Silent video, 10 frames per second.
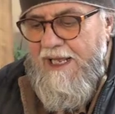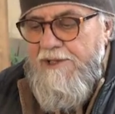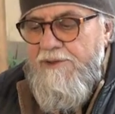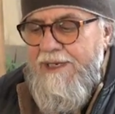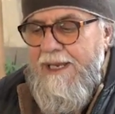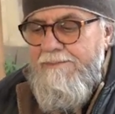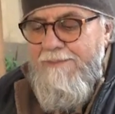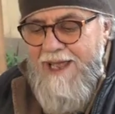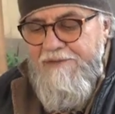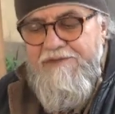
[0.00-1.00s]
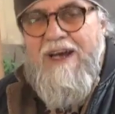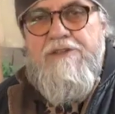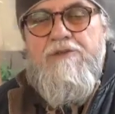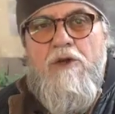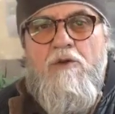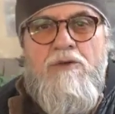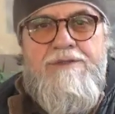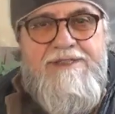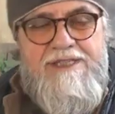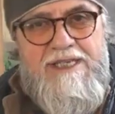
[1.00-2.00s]
non ha mai fatto i
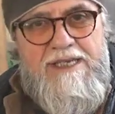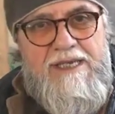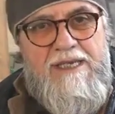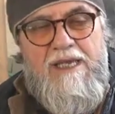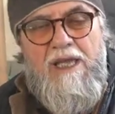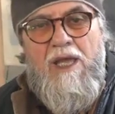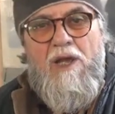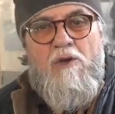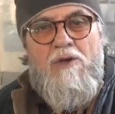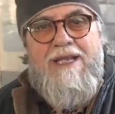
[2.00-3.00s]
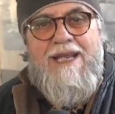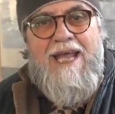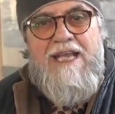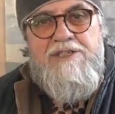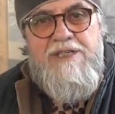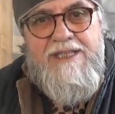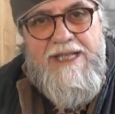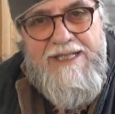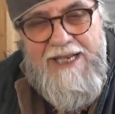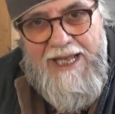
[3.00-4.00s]
conti con la,
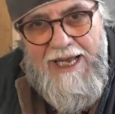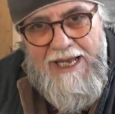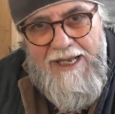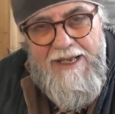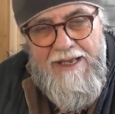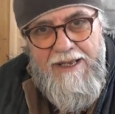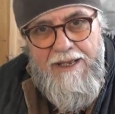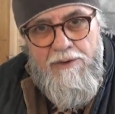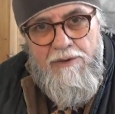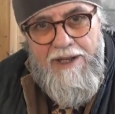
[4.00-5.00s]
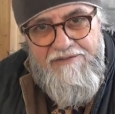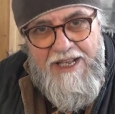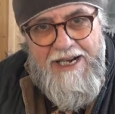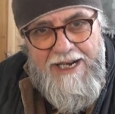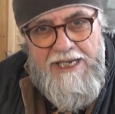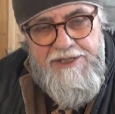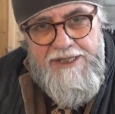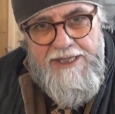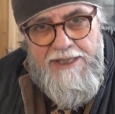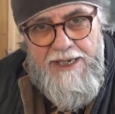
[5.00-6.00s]
della, con la vera
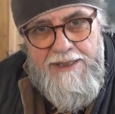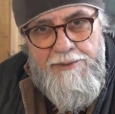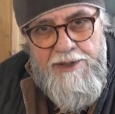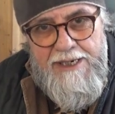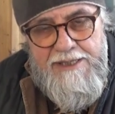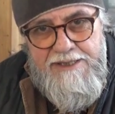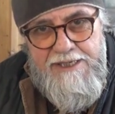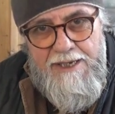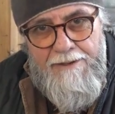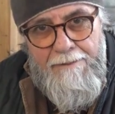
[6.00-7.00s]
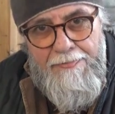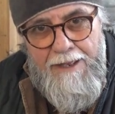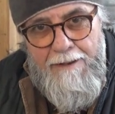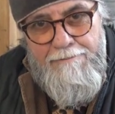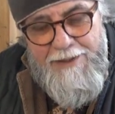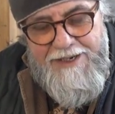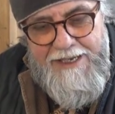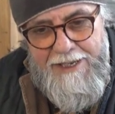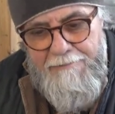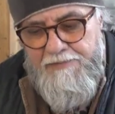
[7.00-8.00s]
nascita della democrazia.
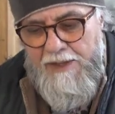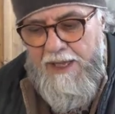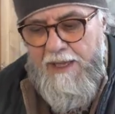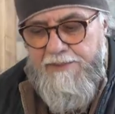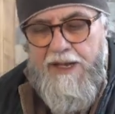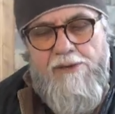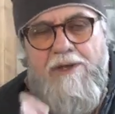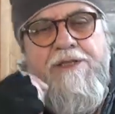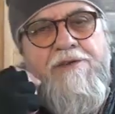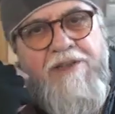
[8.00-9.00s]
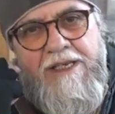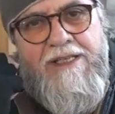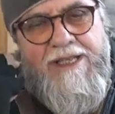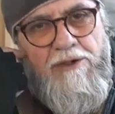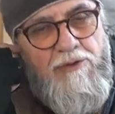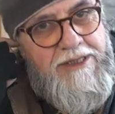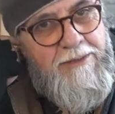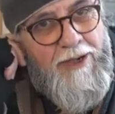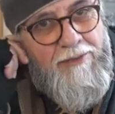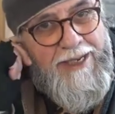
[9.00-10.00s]
Perché? Perché quando è finita
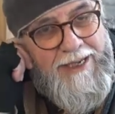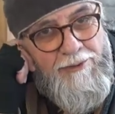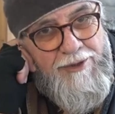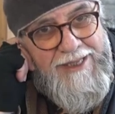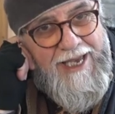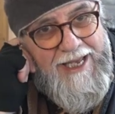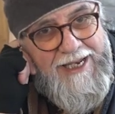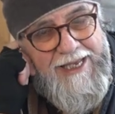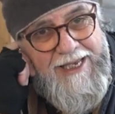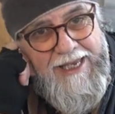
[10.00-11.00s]
l'ultima guerra mondiale,